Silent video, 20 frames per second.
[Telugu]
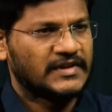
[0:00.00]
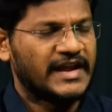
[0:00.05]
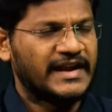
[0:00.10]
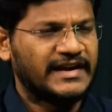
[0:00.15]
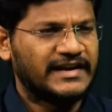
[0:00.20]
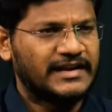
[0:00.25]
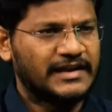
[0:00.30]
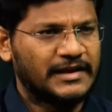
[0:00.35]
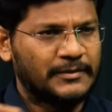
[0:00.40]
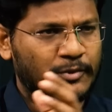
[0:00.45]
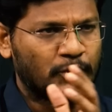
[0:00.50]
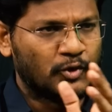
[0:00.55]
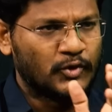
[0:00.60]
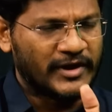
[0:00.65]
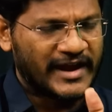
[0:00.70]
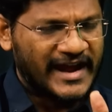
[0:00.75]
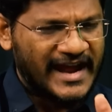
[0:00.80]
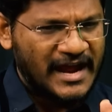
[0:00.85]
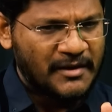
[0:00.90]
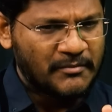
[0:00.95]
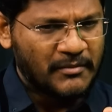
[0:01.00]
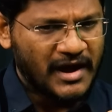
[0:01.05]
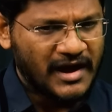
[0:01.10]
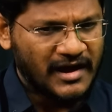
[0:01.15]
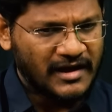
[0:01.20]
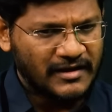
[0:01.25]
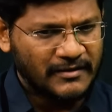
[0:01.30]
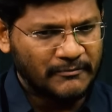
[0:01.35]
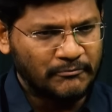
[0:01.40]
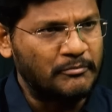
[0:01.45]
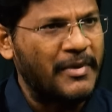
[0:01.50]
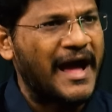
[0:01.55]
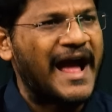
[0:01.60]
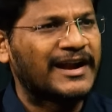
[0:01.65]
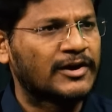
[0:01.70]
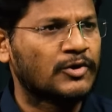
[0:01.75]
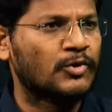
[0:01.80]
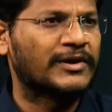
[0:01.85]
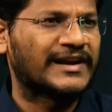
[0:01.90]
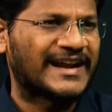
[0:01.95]
ఏంటి ఇప్పుడు హేమ
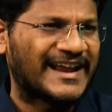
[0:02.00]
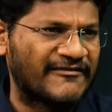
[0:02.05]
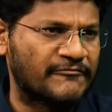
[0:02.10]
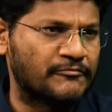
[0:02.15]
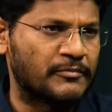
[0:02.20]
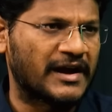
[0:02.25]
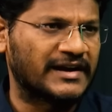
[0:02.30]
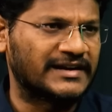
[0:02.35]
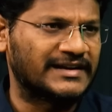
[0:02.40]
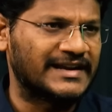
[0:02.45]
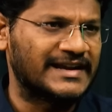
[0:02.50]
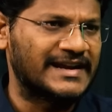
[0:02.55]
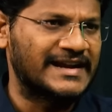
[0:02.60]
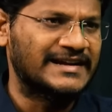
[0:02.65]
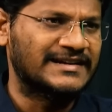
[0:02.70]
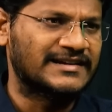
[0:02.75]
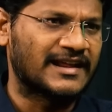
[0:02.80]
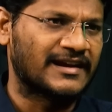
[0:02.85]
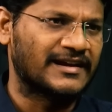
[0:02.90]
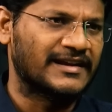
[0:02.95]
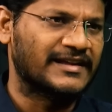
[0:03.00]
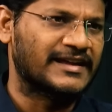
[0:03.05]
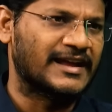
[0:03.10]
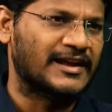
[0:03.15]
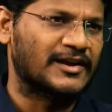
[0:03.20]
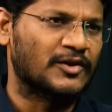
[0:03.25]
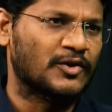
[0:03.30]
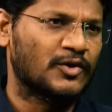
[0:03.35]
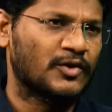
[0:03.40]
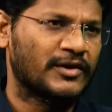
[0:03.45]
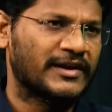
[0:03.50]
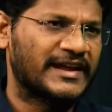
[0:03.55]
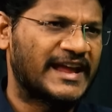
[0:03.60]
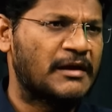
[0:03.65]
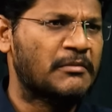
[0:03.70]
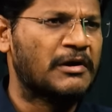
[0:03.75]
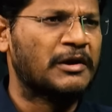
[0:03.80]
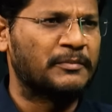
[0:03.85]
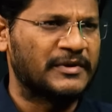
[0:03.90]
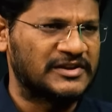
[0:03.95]
బెంగళూరు రేవ్ పార్టీ ఇంటర్లింకింగ్లో
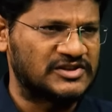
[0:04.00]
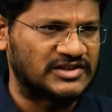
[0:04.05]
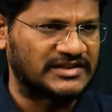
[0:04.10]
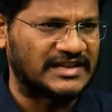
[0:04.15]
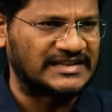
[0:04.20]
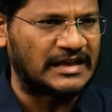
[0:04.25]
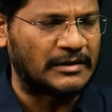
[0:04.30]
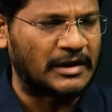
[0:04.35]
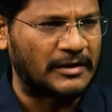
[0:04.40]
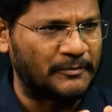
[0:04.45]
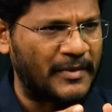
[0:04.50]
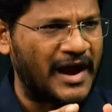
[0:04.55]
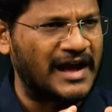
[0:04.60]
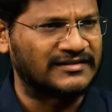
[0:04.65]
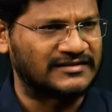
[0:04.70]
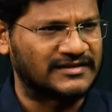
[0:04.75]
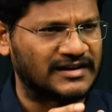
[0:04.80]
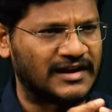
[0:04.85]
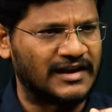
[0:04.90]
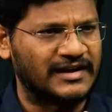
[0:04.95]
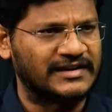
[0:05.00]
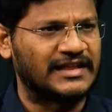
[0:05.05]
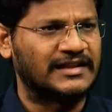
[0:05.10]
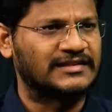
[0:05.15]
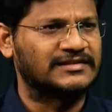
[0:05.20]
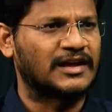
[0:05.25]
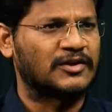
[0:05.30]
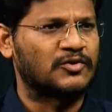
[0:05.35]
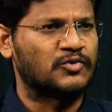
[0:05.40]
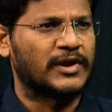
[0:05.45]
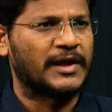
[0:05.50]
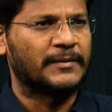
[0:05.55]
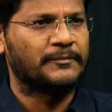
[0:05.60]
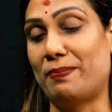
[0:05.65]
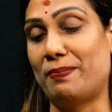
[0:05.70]
ఏమనిపించింది తన పాత్ర ఇదంతా కూడా